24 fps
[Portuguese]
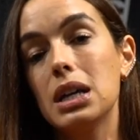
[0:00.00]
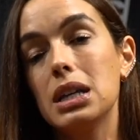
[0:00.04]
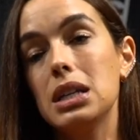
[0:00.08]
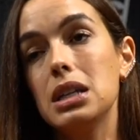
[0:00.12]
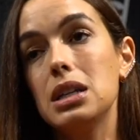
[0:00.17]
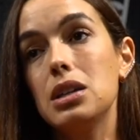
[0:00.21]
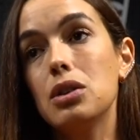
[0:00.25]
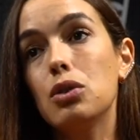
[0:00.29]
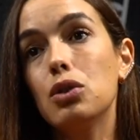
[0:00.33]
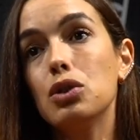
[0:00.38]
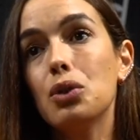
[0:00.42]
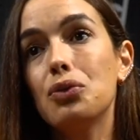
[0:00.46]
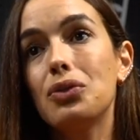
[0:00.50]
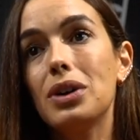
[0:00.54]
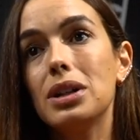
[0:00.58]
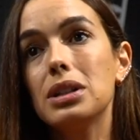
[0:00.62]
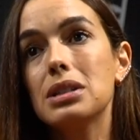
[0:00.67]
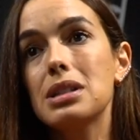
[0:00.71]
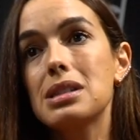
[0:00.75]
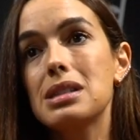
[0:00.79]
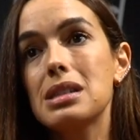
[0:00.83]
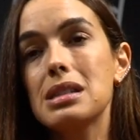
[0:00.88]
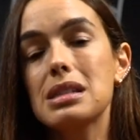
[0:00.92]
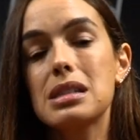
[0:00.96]
E quando eu
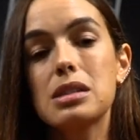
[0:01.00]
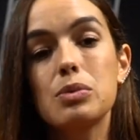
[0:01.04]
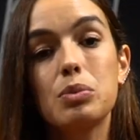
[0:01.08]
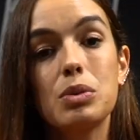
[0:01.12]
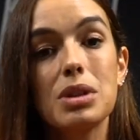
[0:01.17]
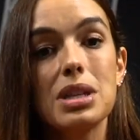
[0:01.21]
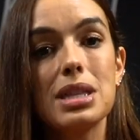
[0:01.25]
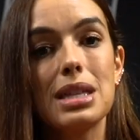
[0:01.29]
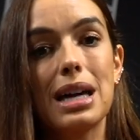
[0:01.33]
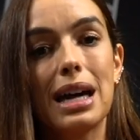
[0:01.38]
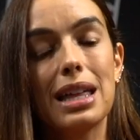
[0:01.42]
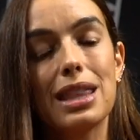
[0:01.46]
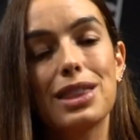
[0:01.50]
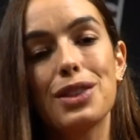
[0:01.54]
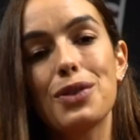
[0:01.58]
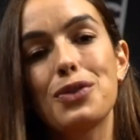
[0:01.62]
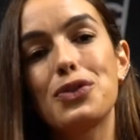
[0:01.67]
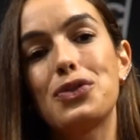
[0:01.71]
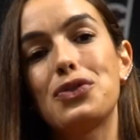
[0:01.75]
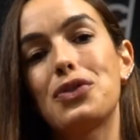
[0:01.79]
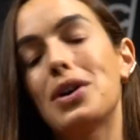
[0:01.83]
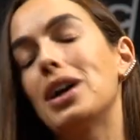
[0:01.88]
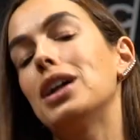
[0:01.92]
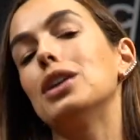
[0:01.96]
falo da sensibilidade, não
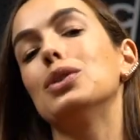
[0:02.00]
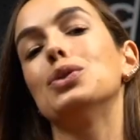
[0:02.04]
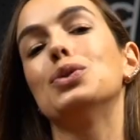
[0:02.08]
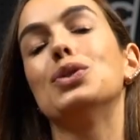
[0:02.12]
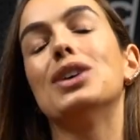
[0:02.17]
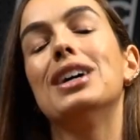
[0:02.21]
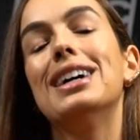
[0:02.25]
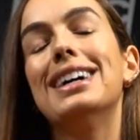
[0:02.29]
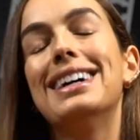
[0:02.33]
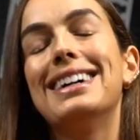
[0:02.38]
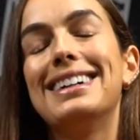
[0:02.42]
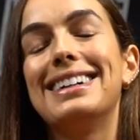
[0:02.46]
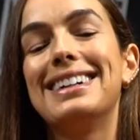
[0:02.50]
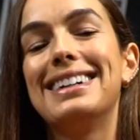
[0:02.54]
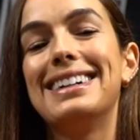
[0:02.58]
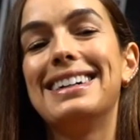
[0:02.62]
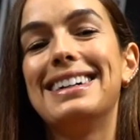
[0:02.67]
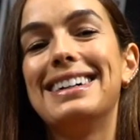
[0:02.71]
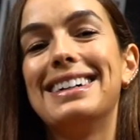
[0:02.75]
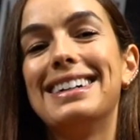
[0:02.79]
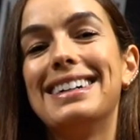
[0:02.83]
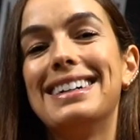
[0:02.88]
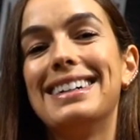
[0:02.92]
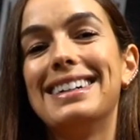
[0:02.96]
falo
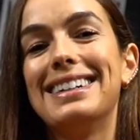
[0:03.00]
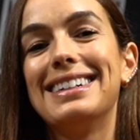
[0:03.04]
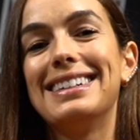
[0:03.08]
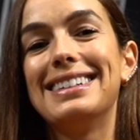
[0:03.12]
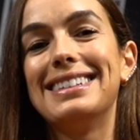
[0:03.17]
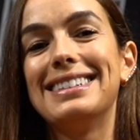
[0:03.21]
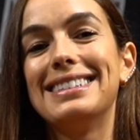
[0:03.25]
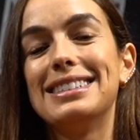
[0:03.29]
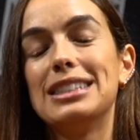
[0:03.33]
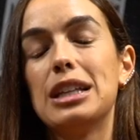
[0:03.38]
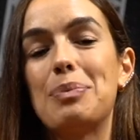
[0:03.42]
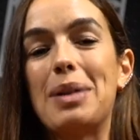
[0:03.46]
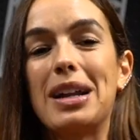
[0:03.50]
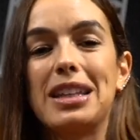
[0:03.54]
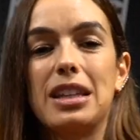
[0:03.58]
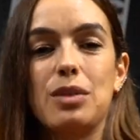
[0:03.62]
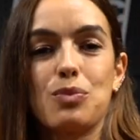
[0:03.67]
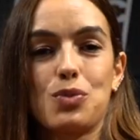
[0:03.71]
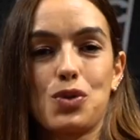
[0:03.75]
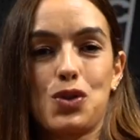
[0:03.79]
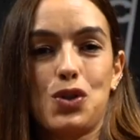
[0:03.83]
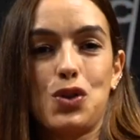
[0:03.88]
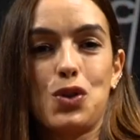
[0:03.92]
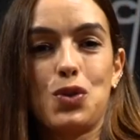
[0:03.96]
uh, da parte
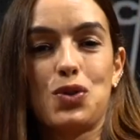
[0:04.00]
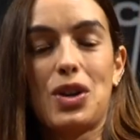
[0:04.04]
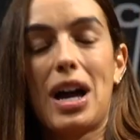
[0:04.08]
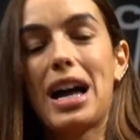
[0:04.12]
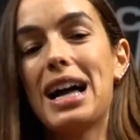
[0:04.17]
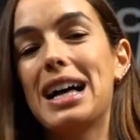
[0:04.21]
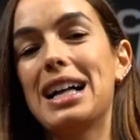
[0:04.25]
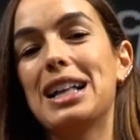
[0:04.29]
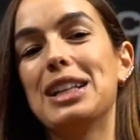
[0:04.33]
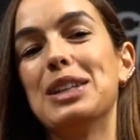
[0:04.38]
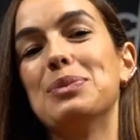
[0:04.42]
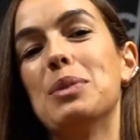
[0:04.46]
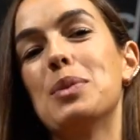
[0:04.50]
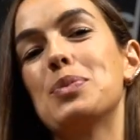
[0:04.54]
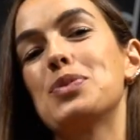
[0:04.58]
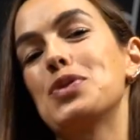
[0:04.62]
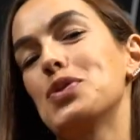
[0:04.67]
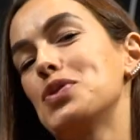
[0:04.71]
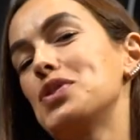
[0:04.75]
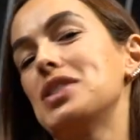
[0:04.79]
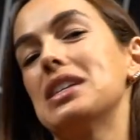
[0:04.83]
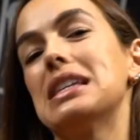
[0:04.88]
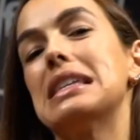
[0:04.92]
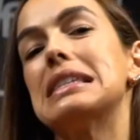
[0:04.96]
emocional, uma
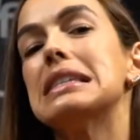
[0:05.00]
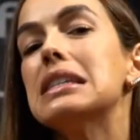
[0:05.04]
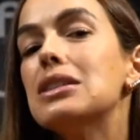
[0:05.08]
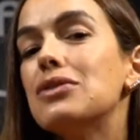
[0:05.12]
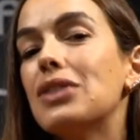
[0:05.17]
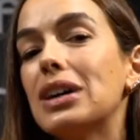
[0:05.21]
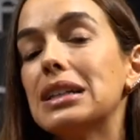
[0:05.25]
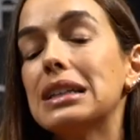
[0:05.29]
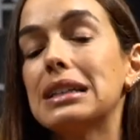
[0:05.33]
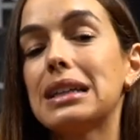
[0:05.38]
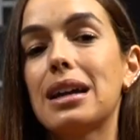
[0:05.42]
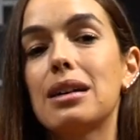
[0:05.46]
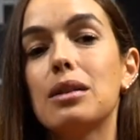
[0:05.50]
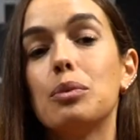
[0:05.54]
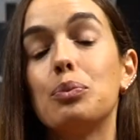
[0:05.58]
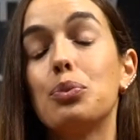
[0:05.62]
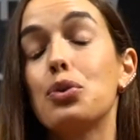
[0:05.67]
pessoa sensível é,